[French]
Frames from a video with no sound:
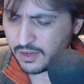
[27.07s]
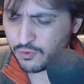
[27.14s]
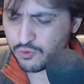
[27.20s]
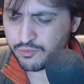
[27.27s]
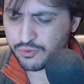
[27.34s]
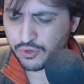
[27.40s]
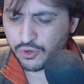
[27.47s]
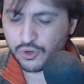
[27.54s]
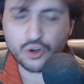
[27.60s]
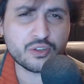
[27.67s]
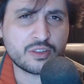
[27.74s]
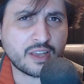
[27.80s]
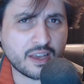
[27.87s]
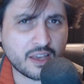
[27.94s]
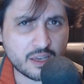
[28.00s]
ou pour
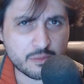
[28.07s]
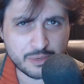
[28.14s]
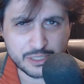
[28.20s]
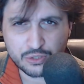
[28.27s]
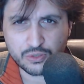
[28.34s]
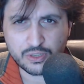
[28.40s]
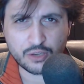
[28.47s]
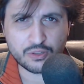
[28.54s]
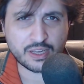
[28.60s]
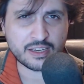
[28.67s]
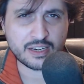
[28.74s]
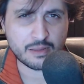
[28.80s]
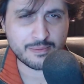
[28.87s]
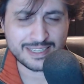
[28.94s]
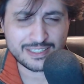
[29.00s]
retrait parce qu'il y a une
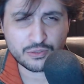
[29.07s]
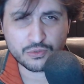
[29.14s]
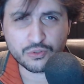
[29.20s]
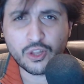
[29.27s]
réclamation.